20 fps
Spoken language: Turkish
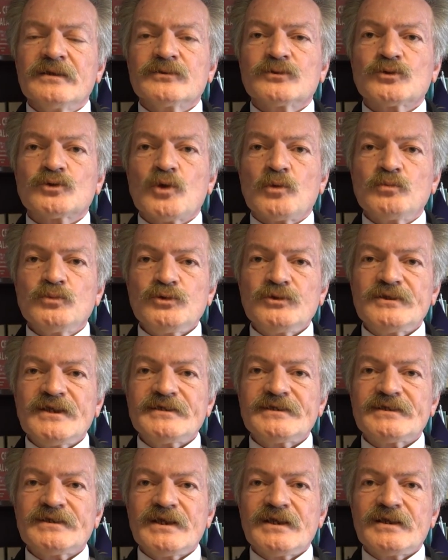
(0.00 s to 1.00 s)
somut
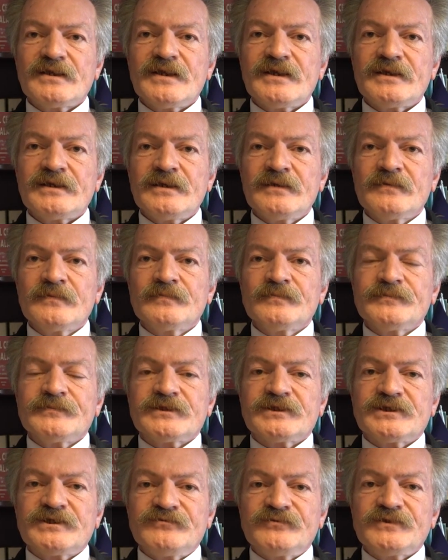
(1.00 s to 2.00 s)
destekler
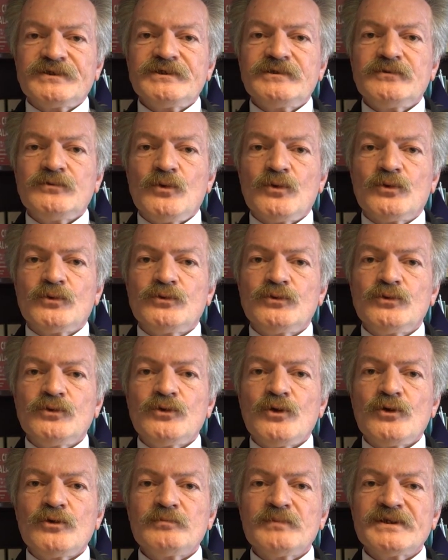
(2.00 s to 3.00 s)
çiftçinin
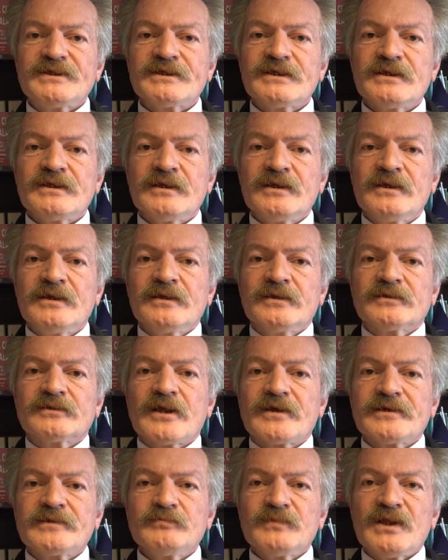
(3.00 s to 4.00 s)
önünü görmesi,
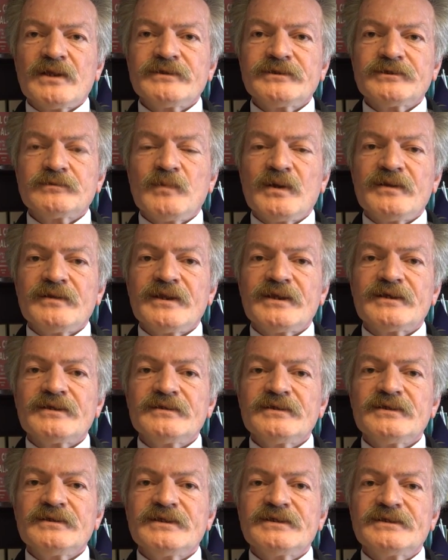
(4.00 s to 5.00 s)
tarım
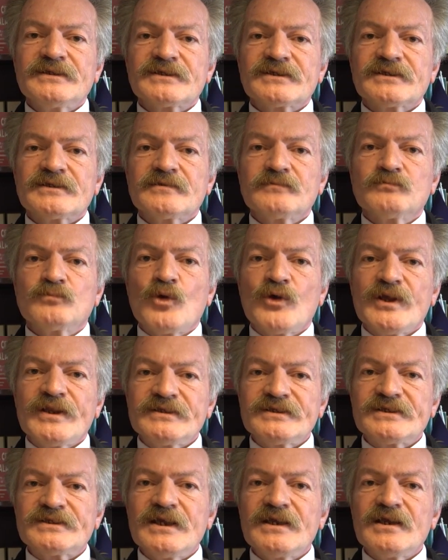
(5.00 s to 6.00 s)
danışmanlarının
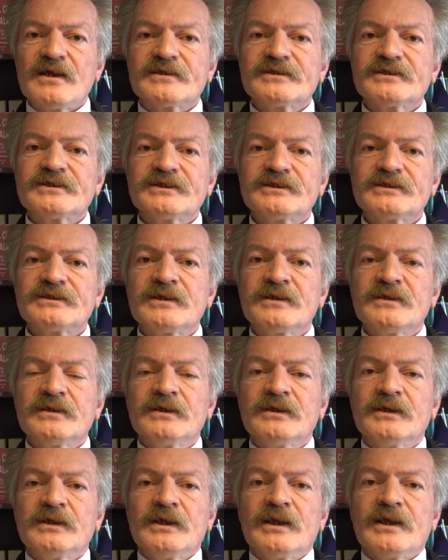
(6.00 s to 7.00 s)
mühendise yakışır
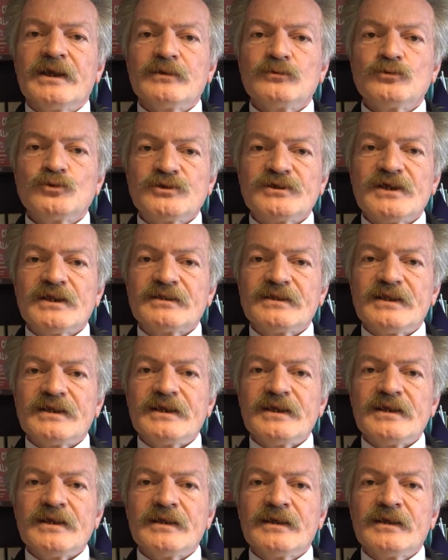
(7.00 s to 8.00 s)
e,
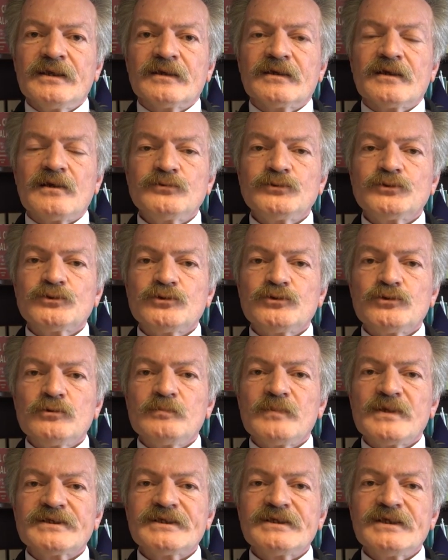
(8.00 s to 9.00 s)
ücretlere
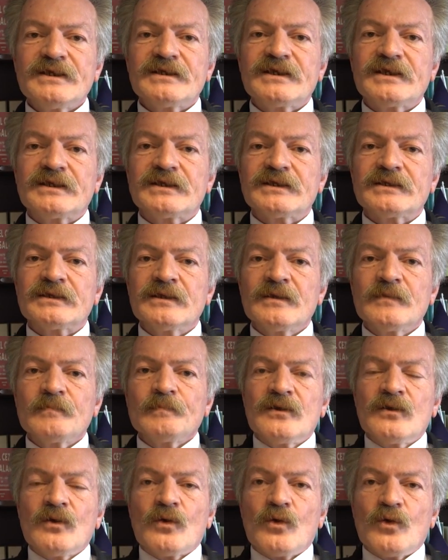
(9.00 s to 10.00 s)
kavuşturulması gerekir.
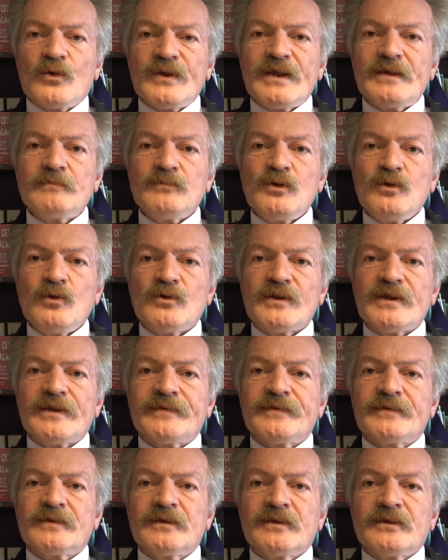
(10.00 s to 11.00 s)
Önemli
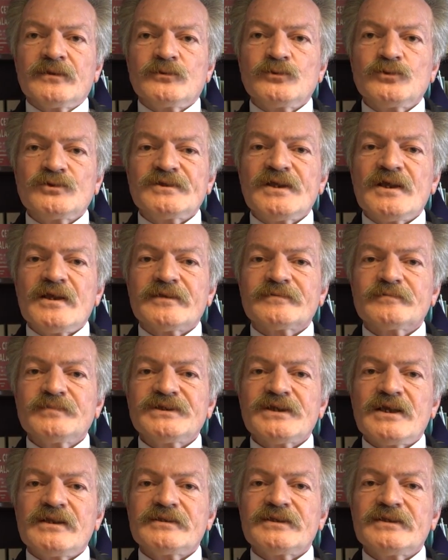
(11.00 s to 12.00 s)
olan
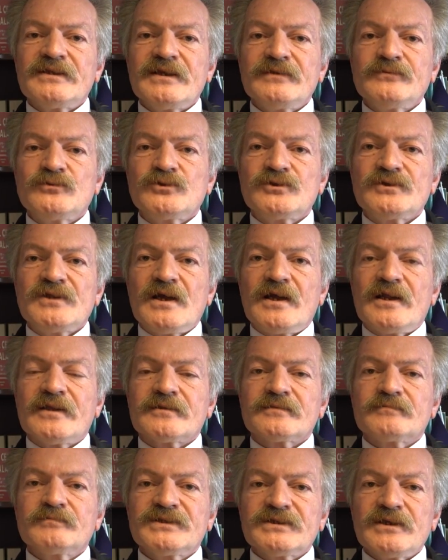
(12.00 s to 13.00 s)
%66'dan
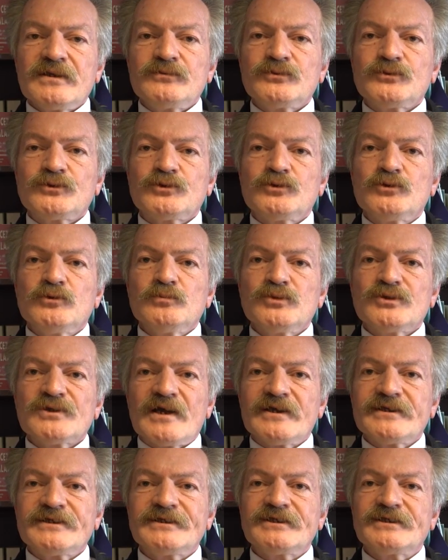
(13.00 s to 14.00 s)
%60'a düştüğümüz
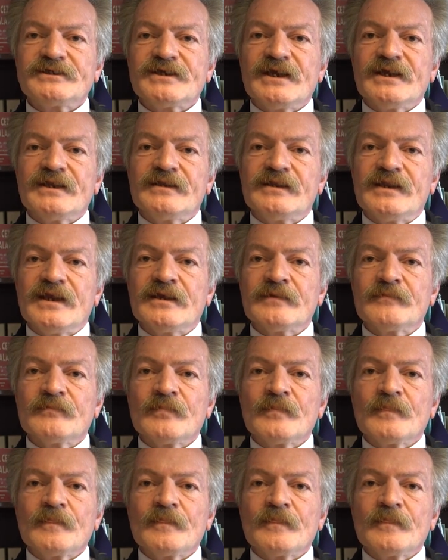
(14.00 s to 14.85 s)
ayçiçeğinde